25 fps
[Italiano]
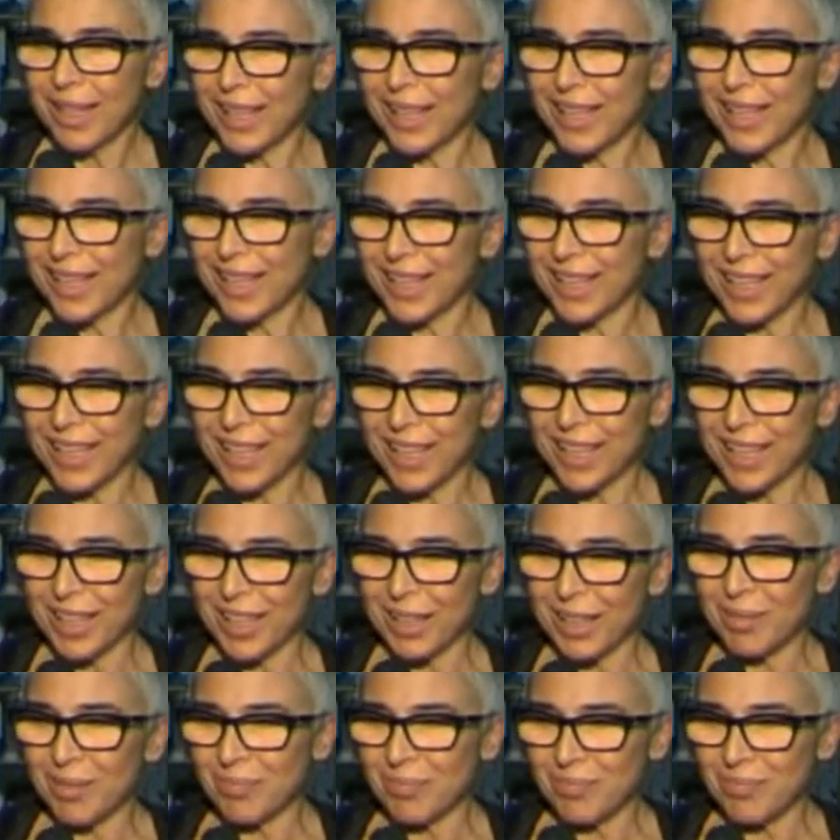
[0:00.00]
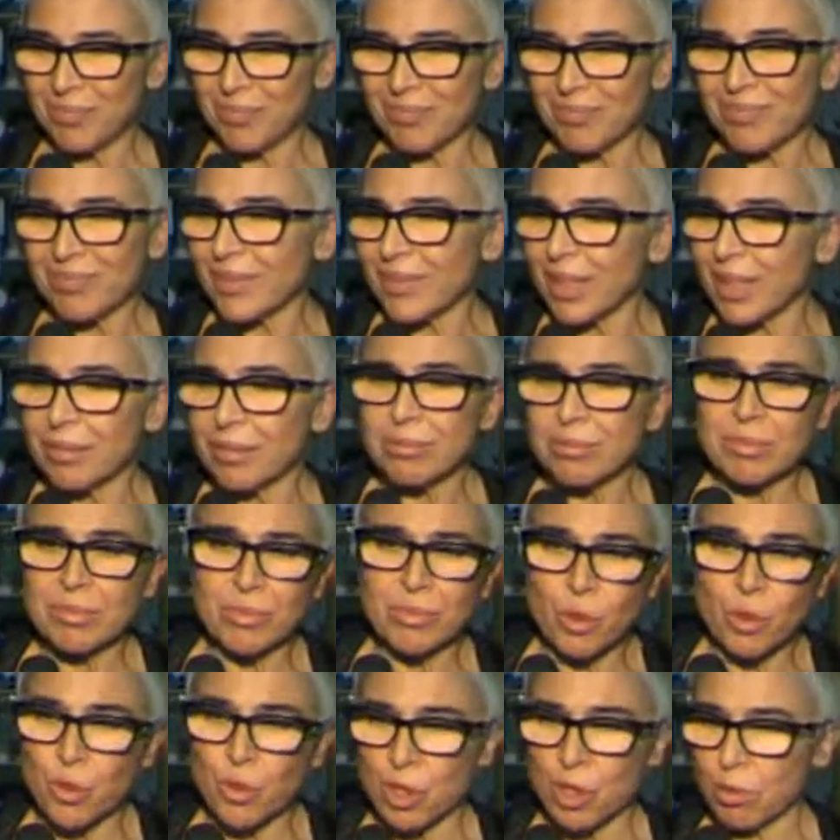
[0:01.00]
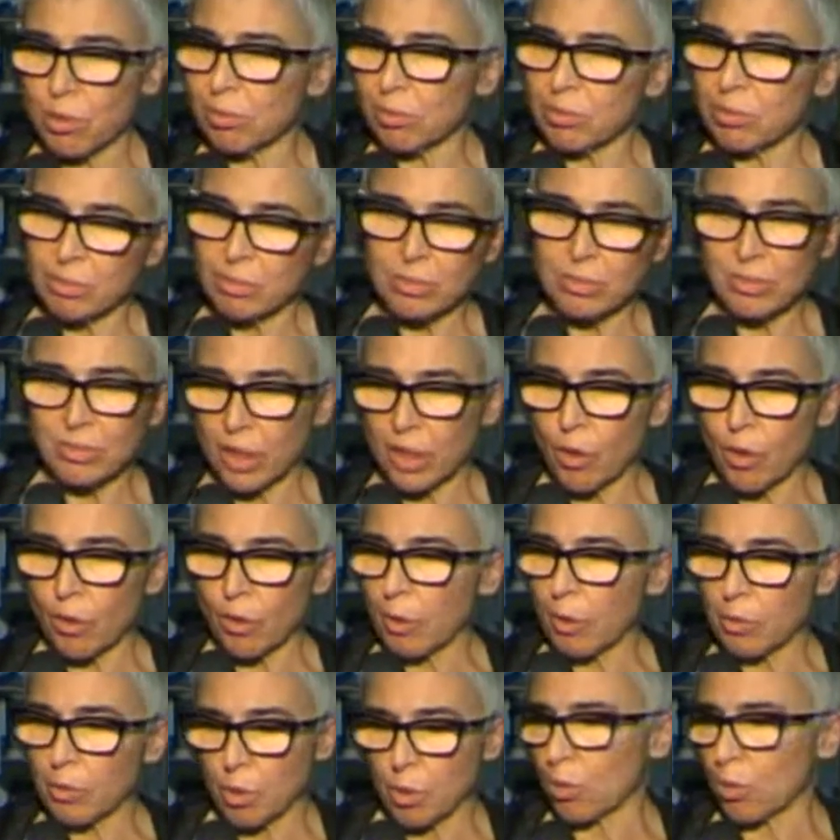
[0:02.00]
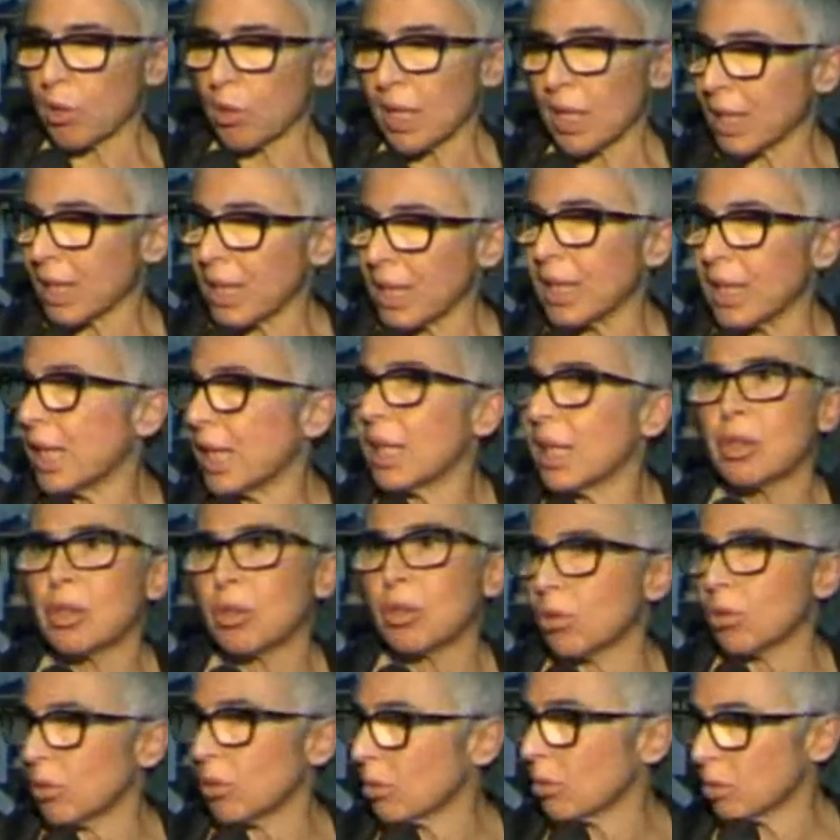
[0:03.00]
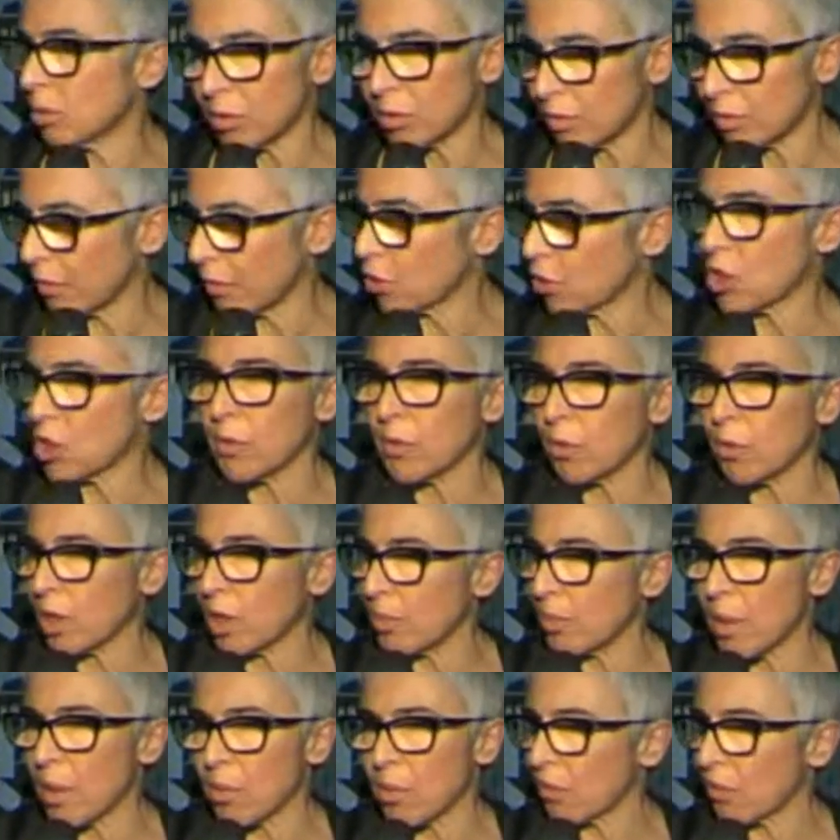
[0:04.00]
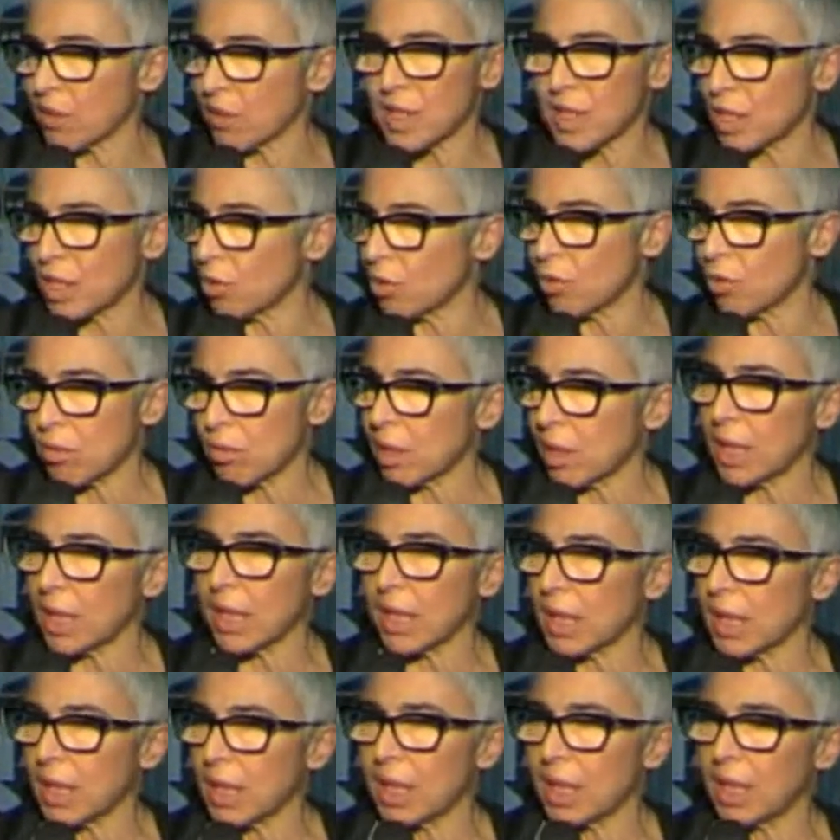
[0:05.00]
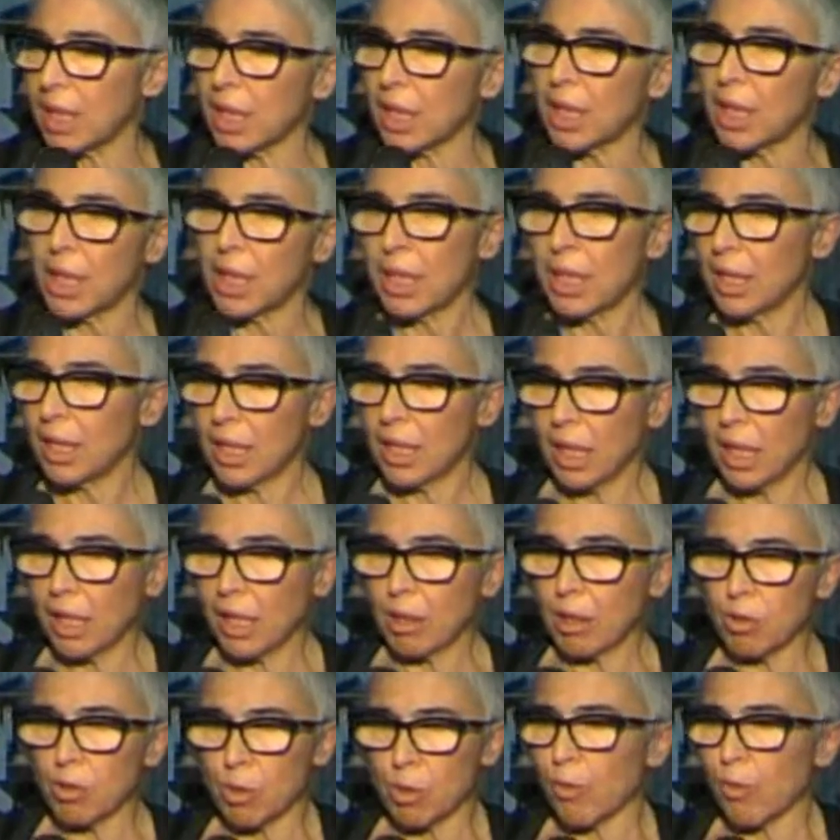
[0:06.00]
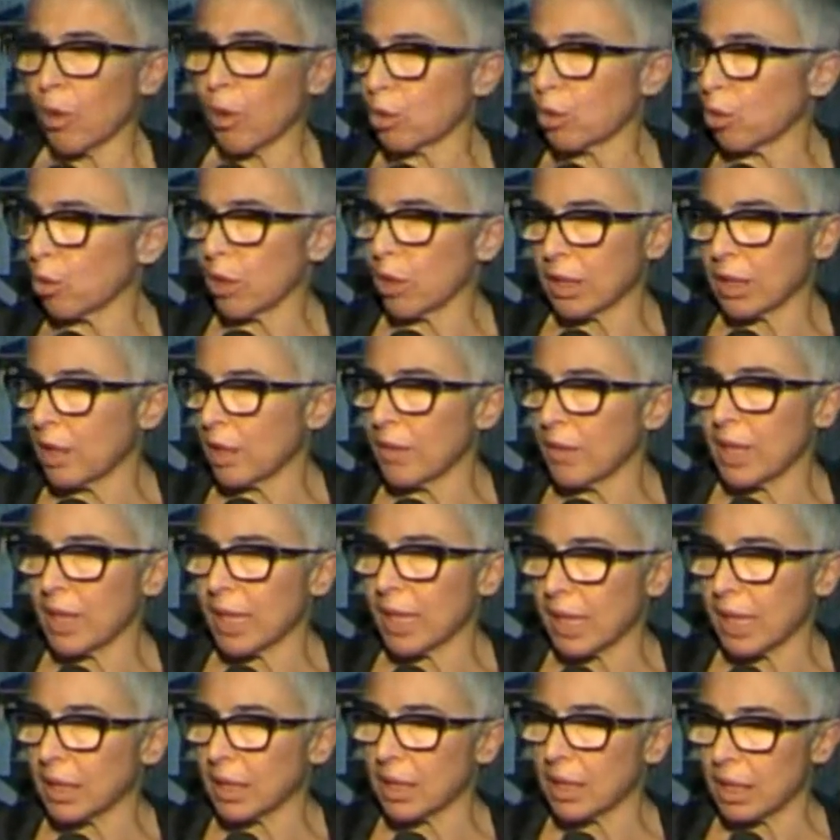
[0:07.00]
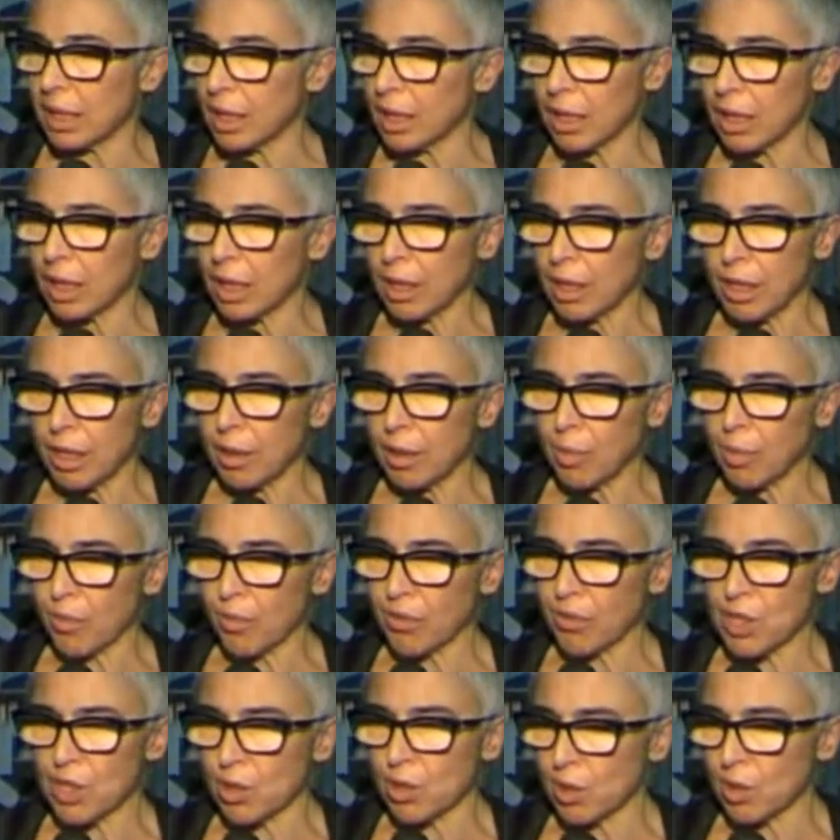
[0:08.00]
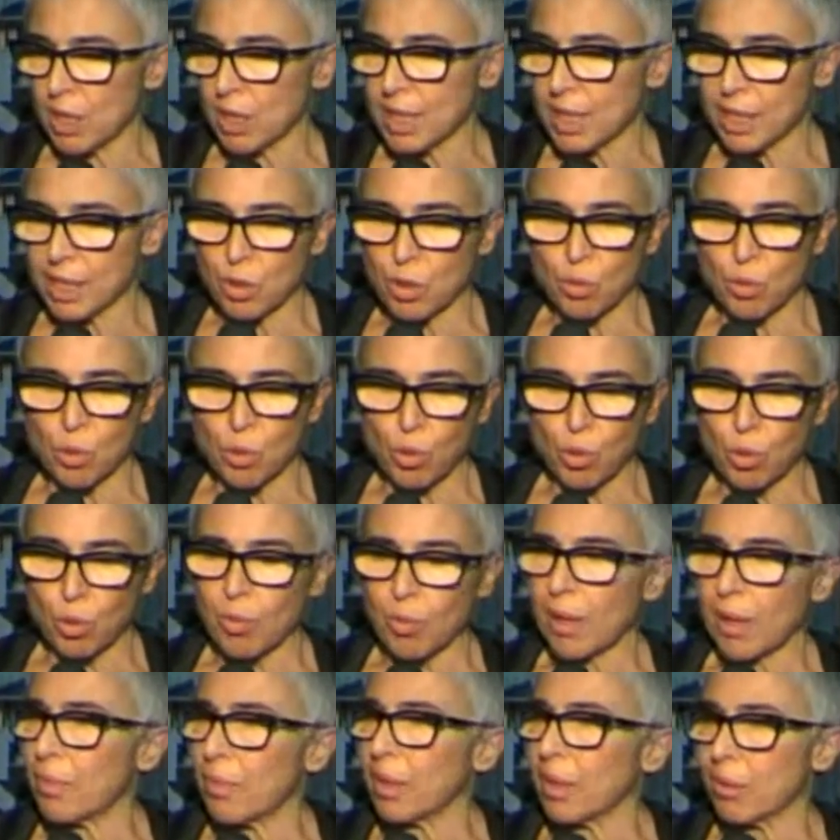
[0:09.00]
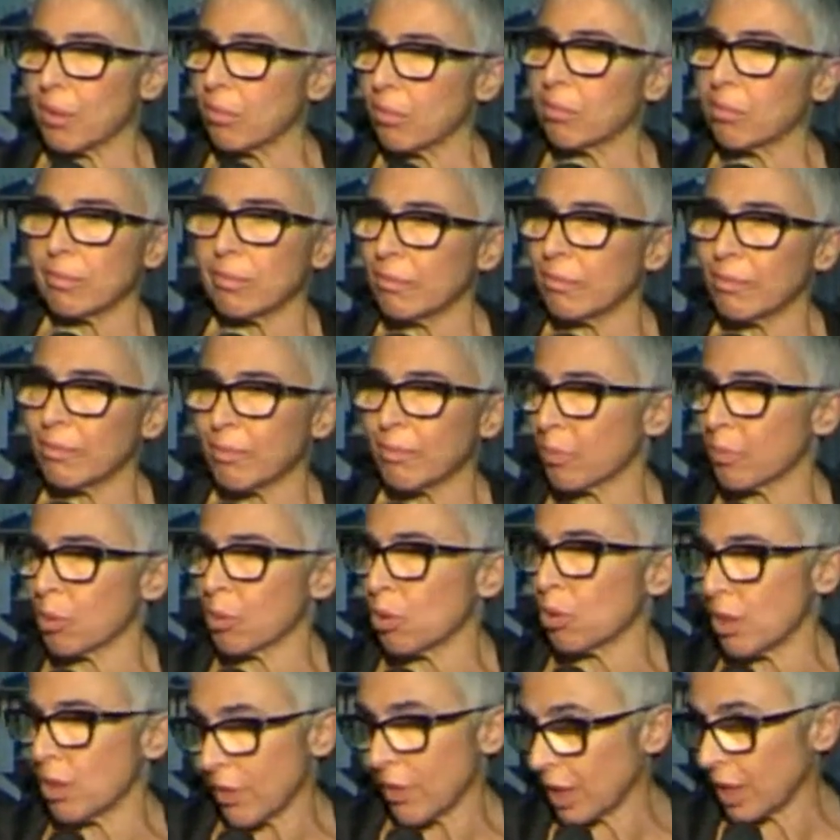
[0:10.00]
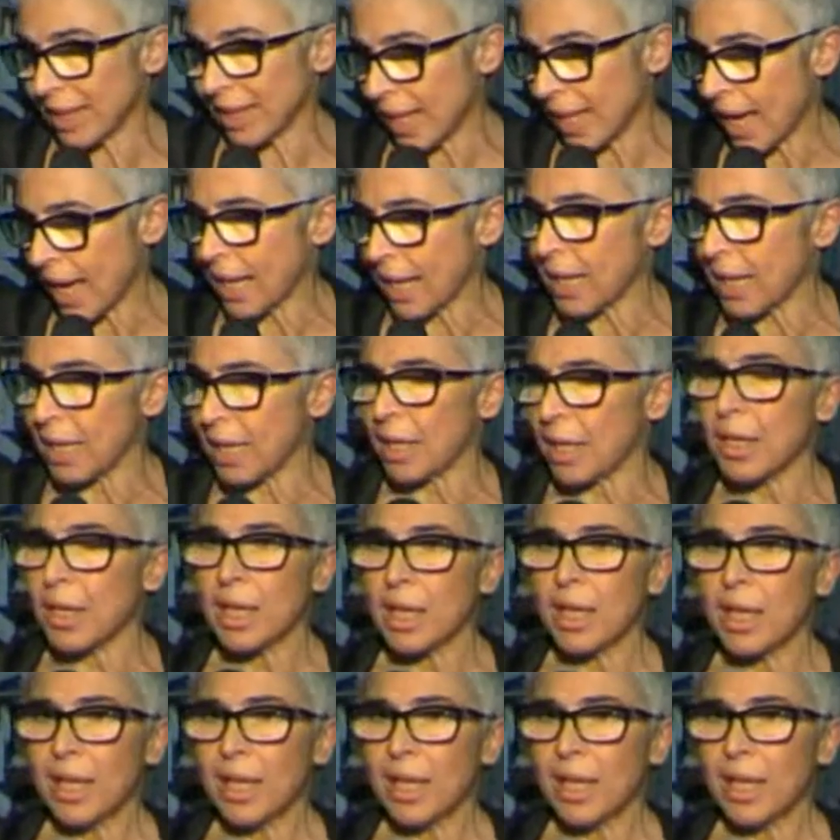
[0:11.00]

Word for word: E, mm, così un, io sono un architetto, facevo la mia professione, eh, ho svolto l'attività di, di, professionista su Roma per un, più di vent'anni.